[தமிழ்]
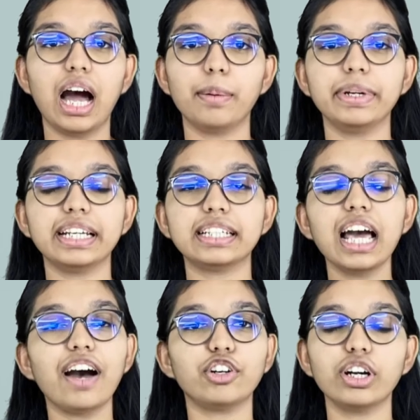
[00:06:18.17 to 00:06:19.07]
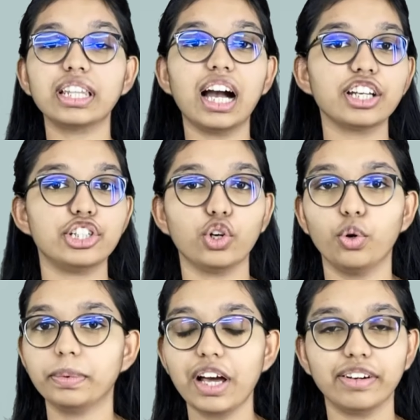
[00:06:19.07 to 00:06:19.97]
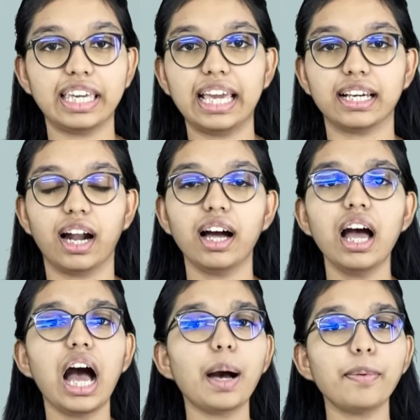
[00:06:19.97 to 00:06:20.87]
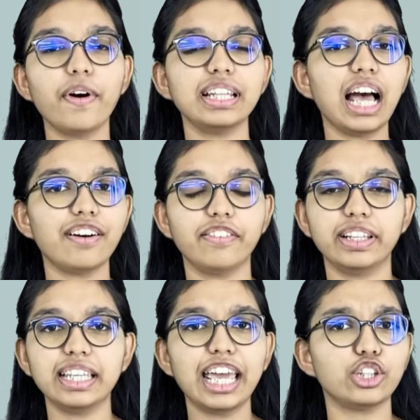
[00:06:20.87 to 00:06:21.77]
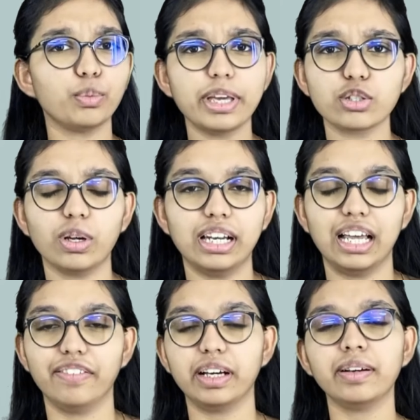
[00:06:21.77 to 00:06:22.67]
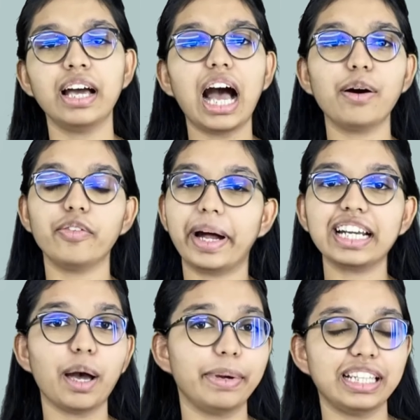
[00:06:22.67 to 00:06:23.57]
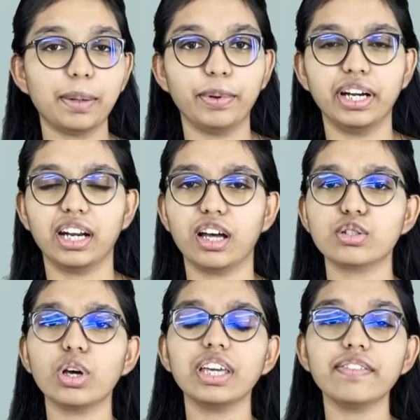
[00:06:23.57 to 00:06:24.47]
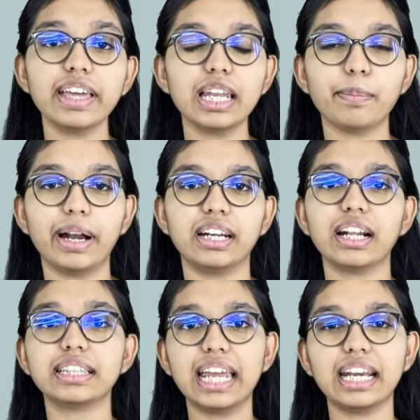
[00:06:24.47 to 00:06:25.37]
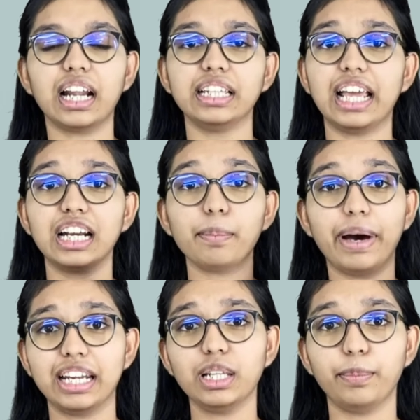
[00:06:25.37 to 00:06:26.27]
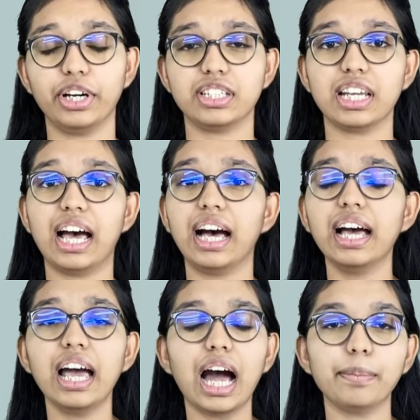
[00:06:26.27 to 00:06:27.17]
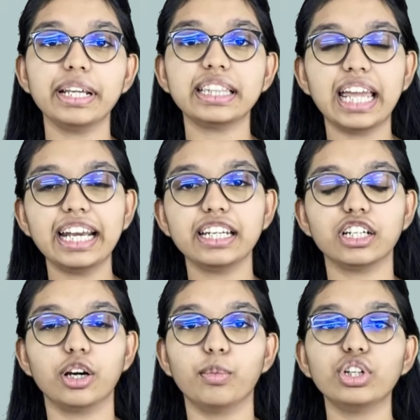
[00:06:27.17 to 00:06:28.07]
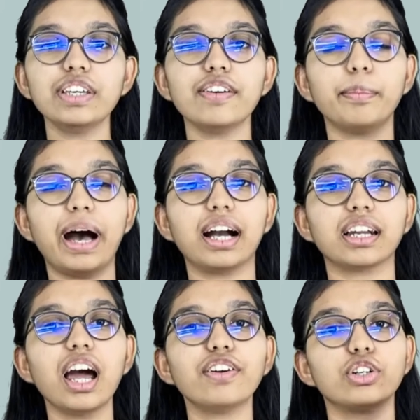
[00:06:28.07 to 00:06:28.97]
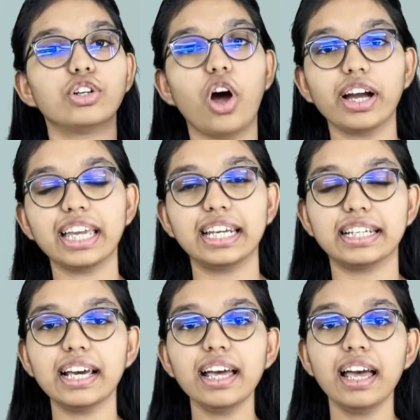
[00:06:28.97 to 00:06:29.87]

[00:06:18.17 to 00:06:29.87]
அப்படின்ட்டு அவனோட தங்கச்சியை கூப்பிட்டு அவன் கேட்குறான் அப்போ வந்து அவன் வந்து எதுவுமே சொல்லல அவன் அவள் பாட்டு அமைதியாக போயிடுறான் ஸோ இவன் என்ன பண்ணுறான் தேடுறான் இது எங்கன்னா பறந்து போயிடுச்சா அப்படின்னு தேடிட்டு இருக்கும்போது இவன் பார்க்குறான் அவனோட டாகி கிட்ட